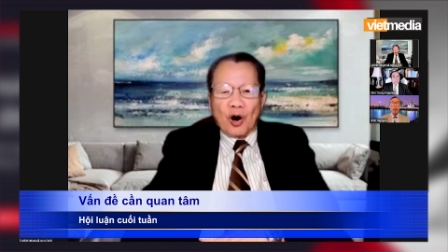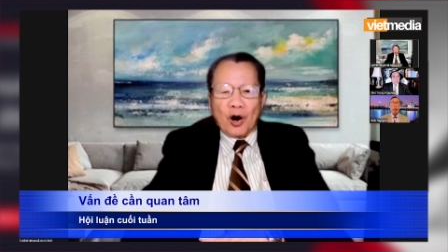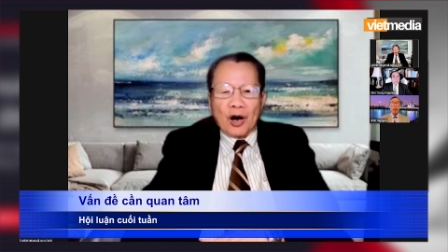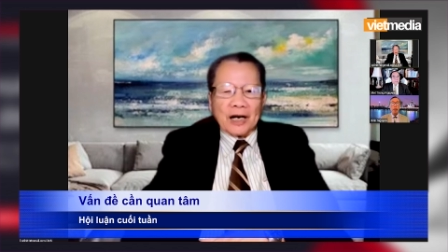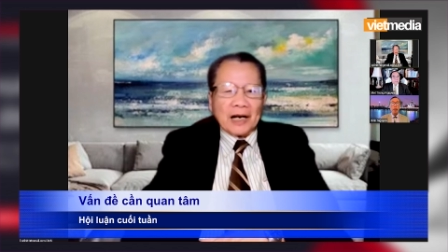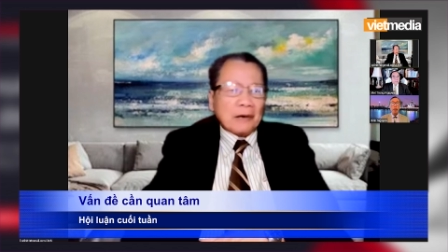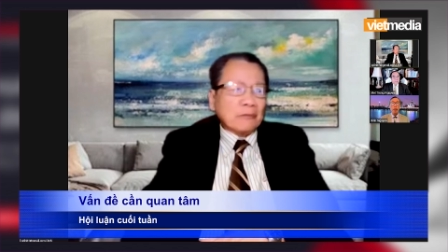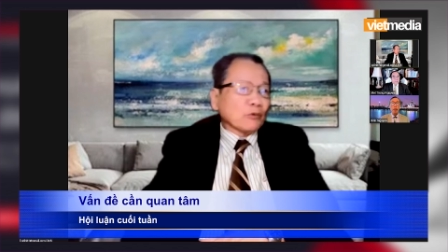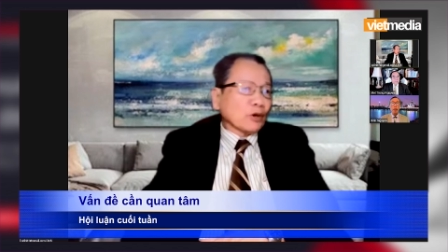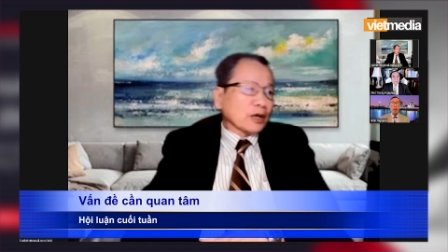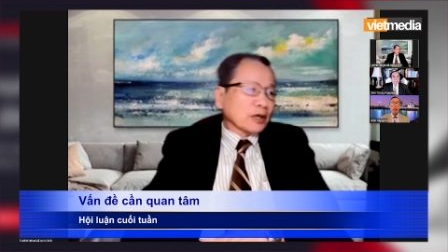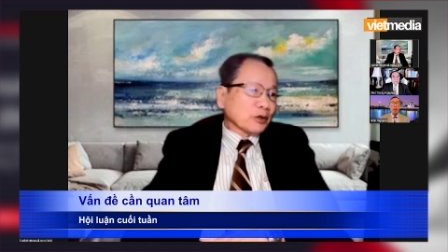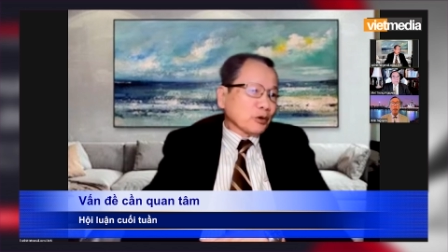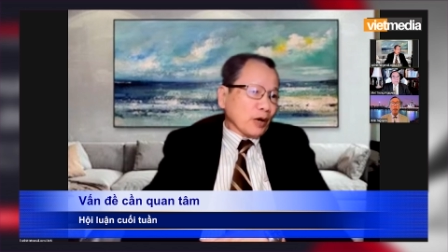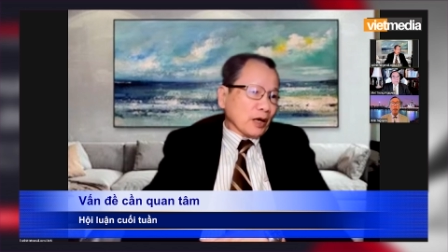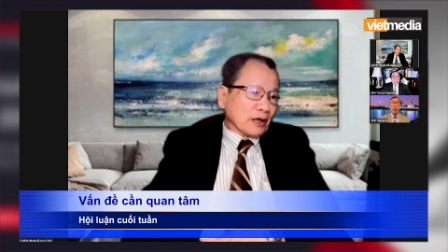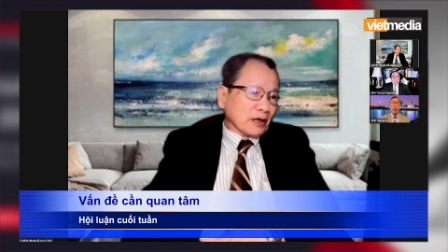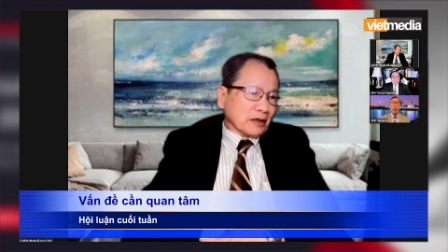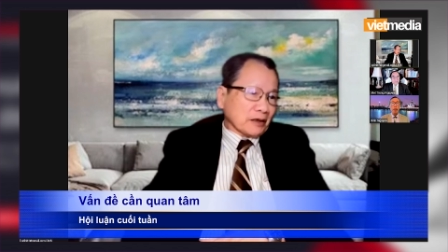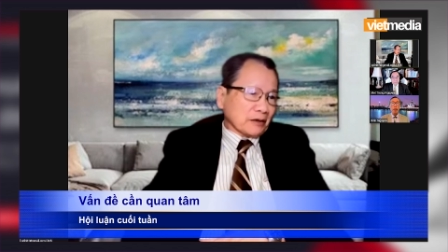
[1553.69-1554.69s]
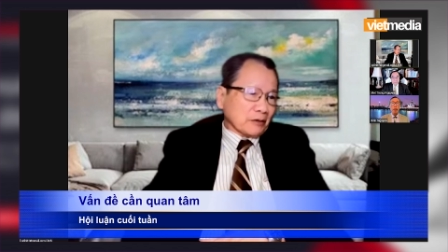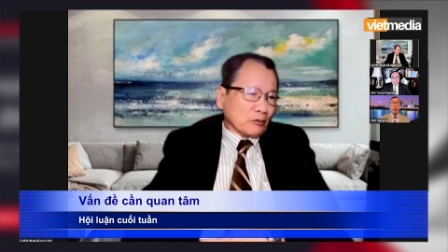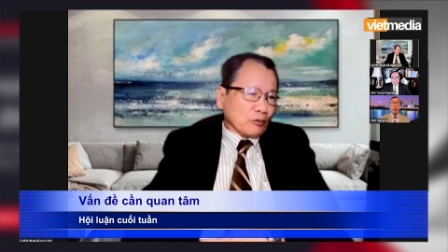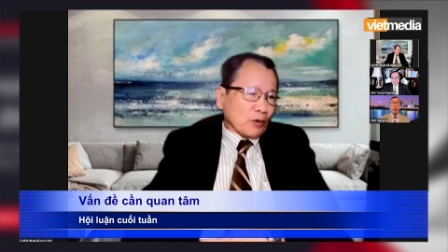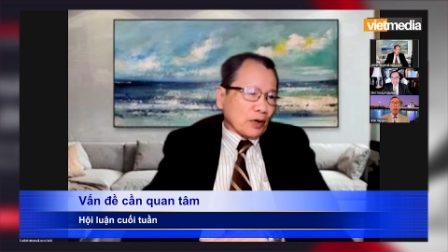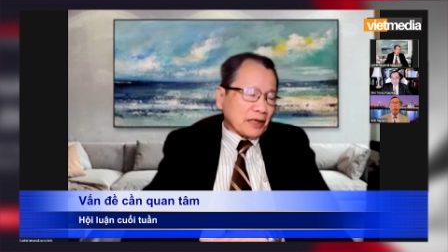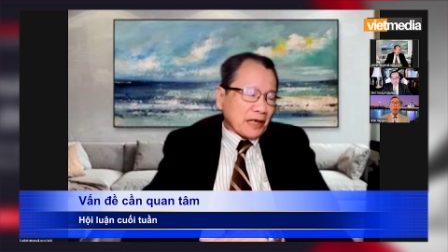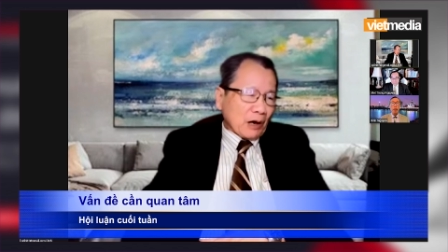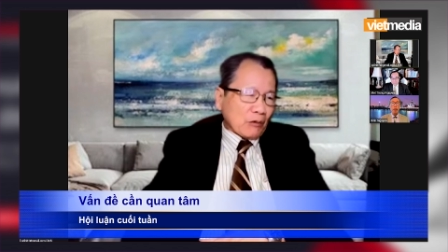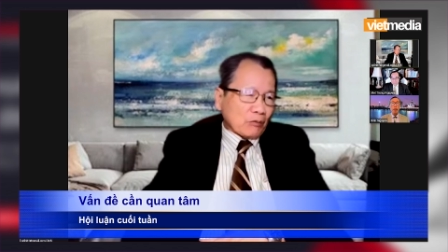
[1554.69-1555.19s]
đó là một cái chuyện
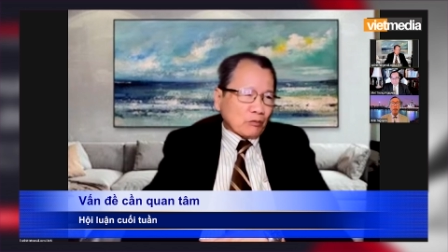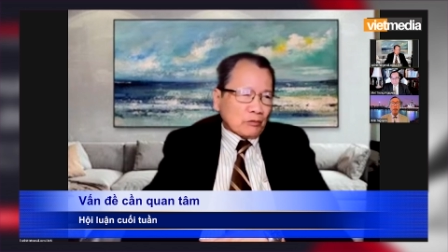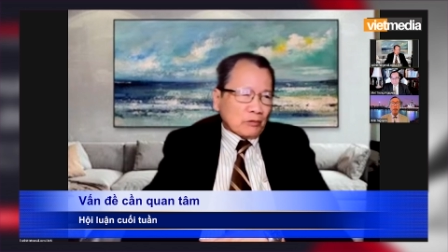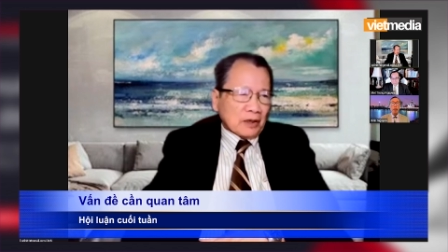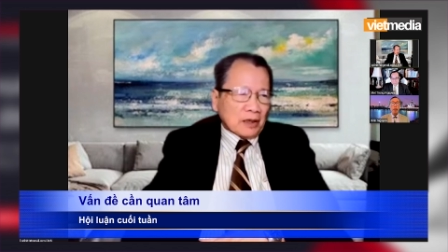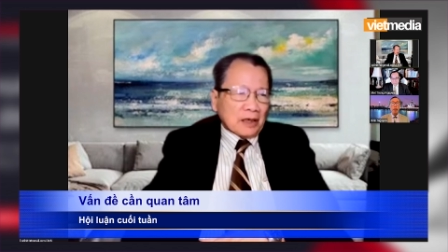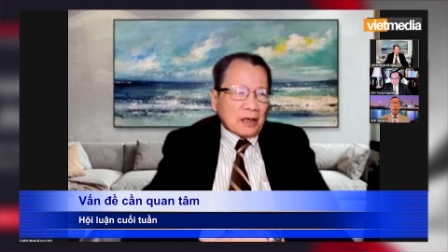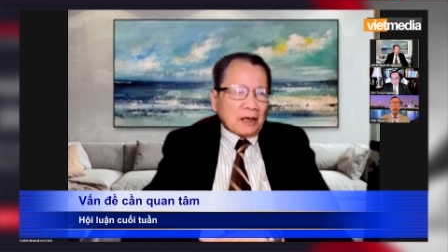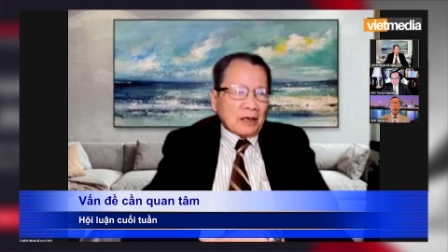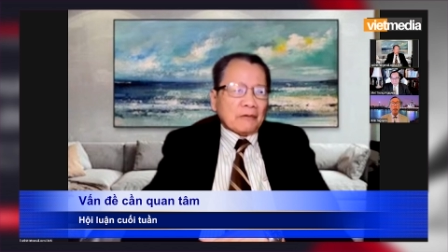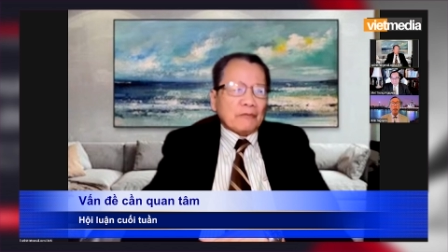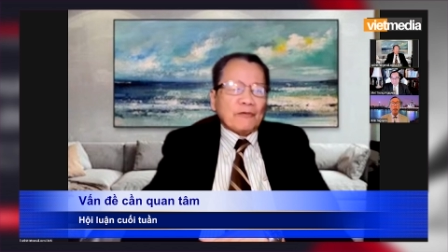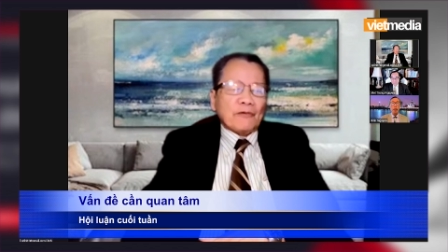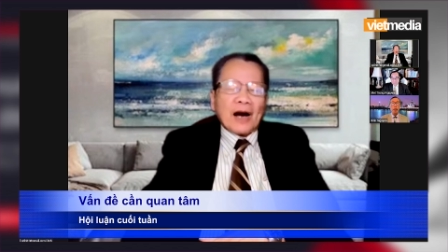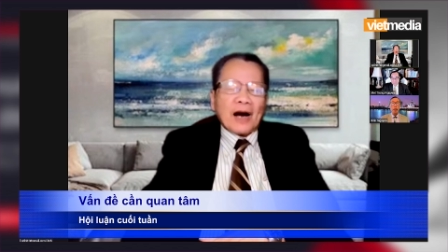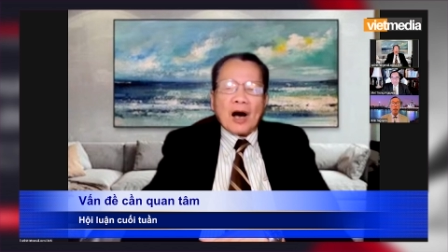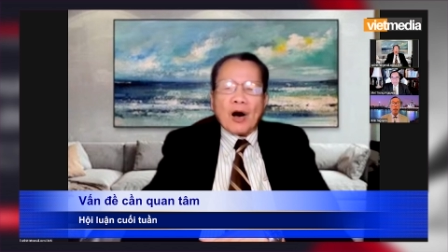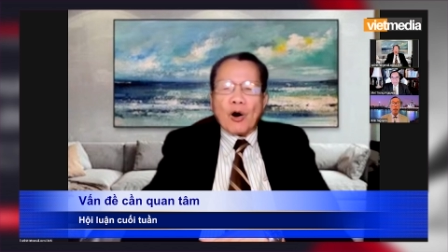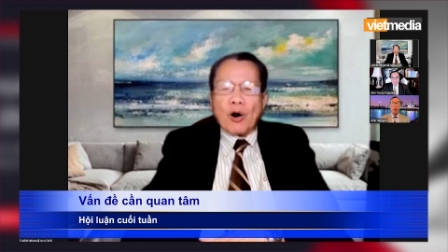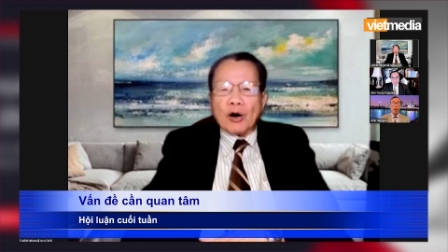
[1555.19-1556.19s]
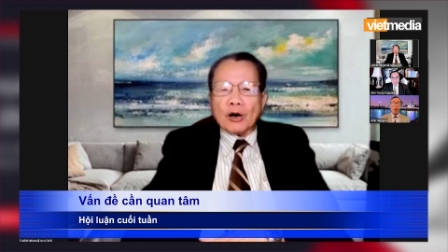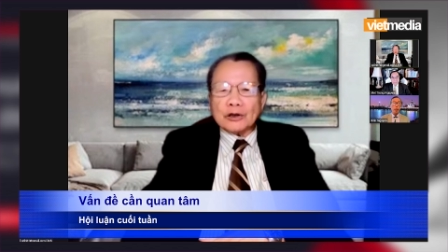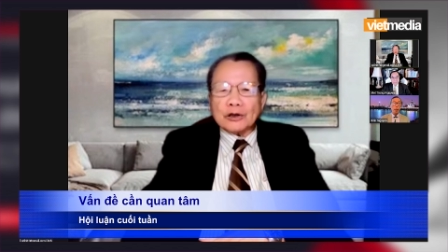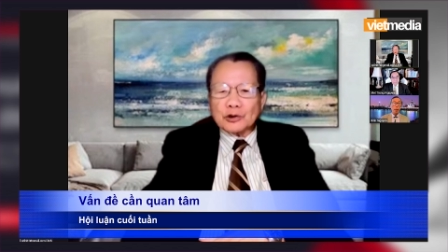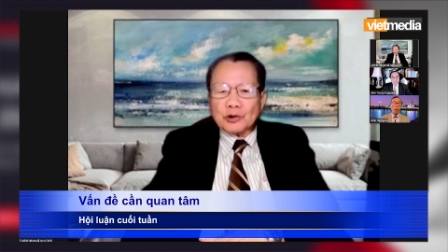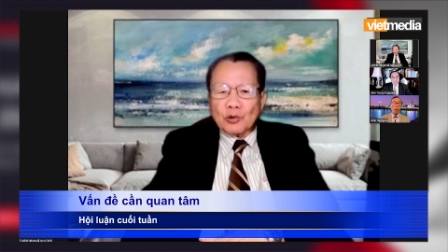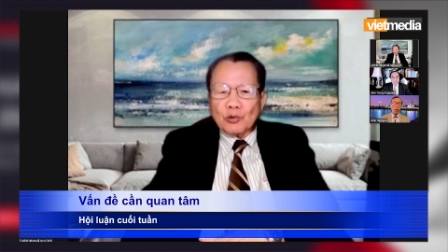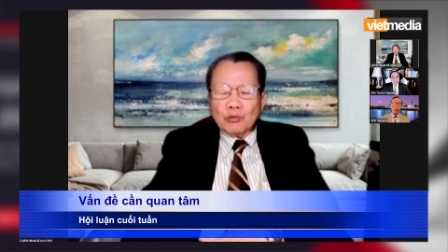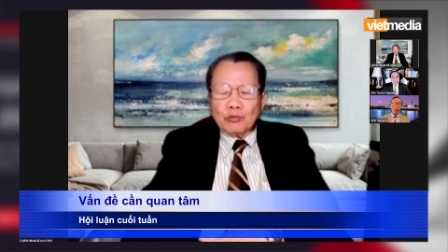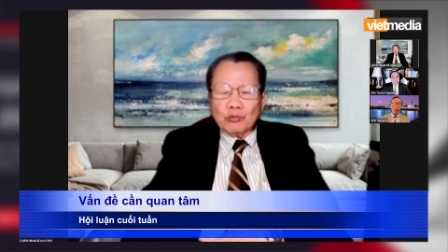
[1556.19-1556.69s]
quan trọng và
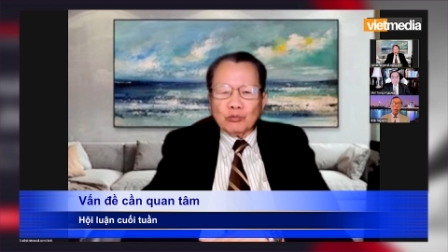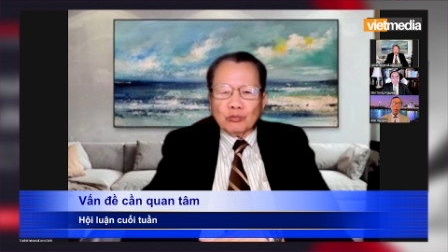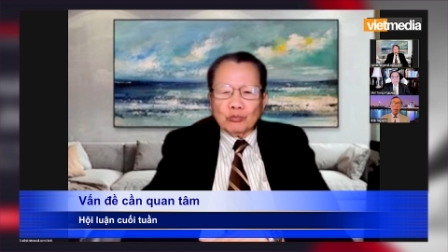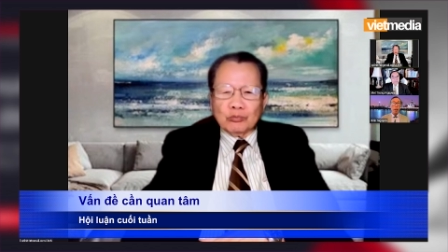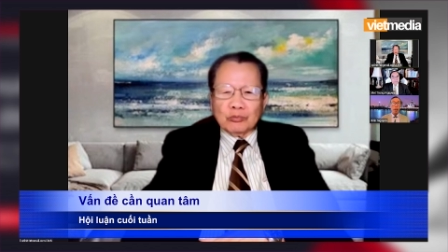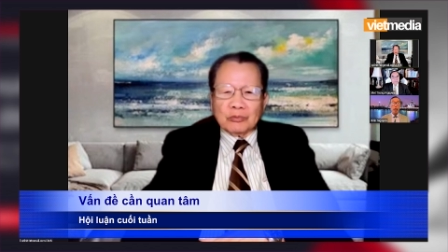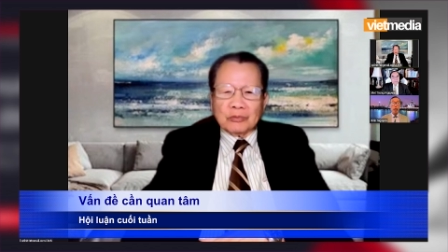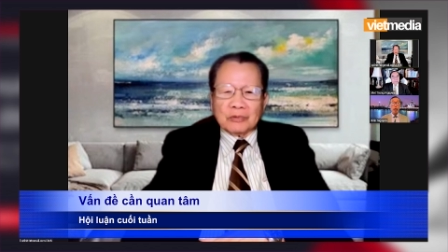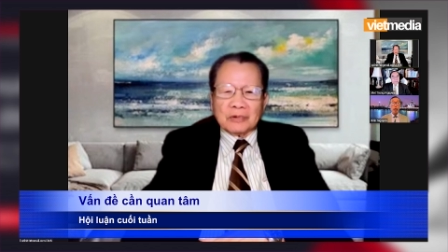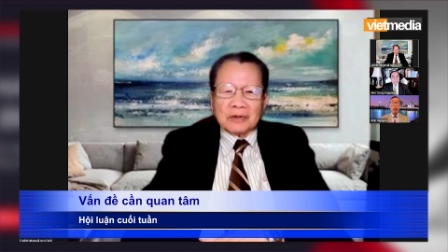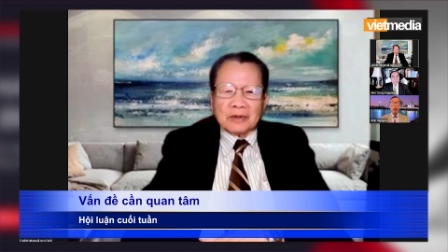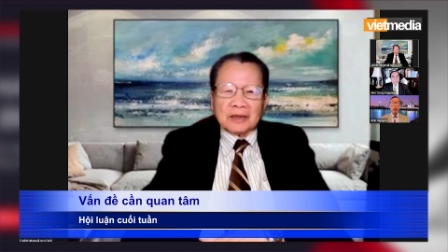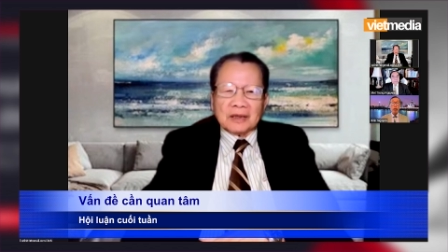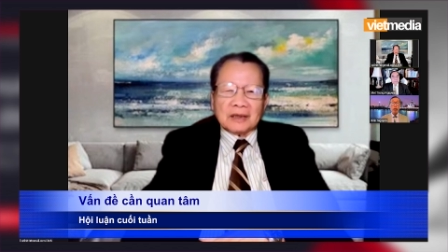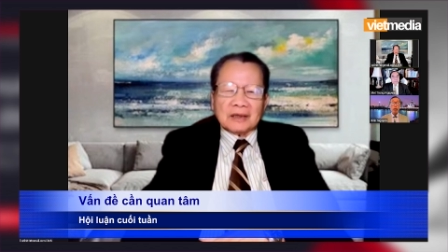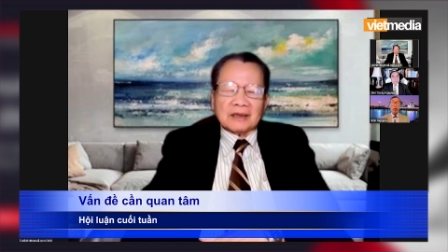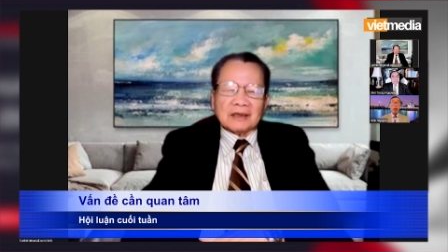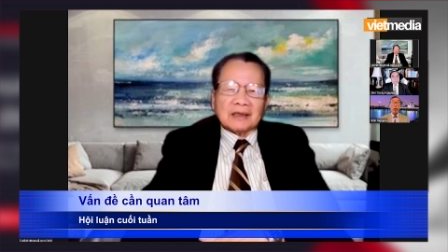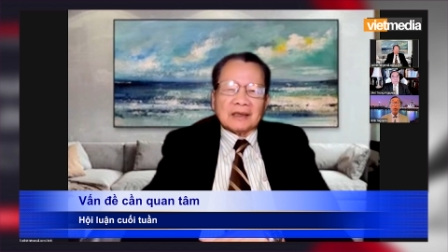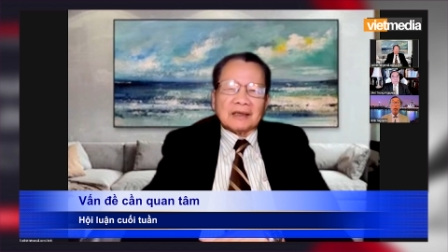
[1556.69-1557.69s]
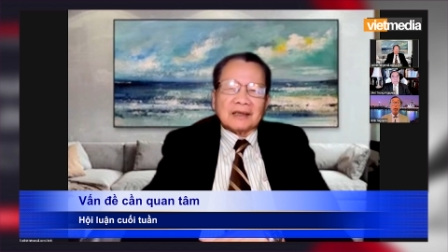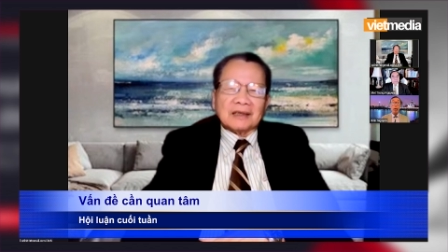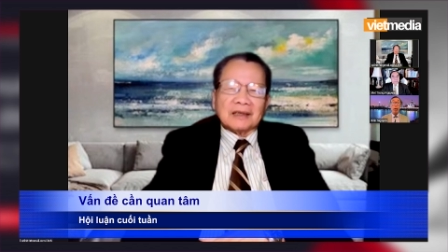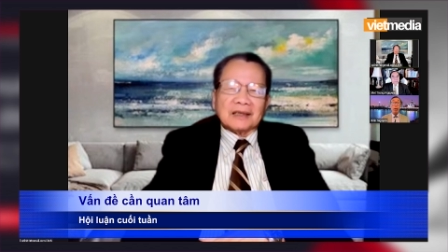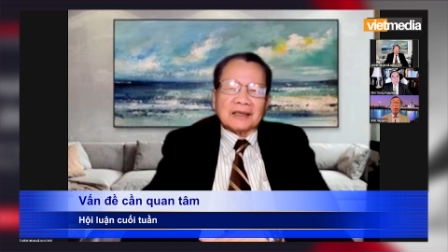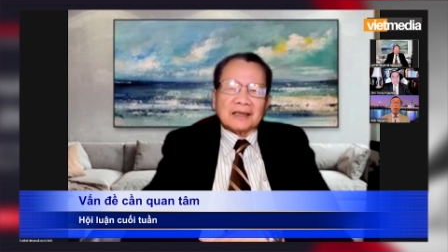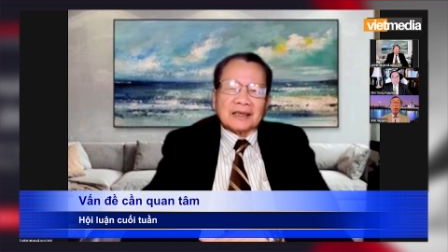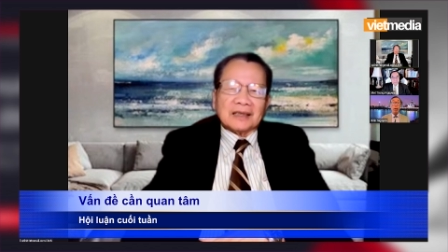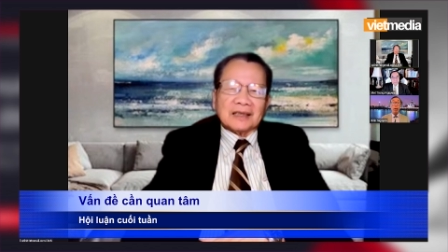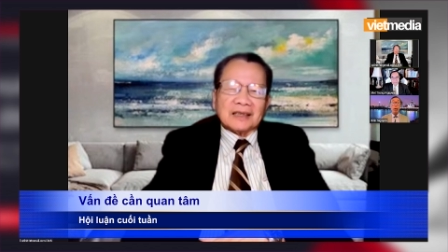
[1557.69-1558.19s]
họ dùng uh,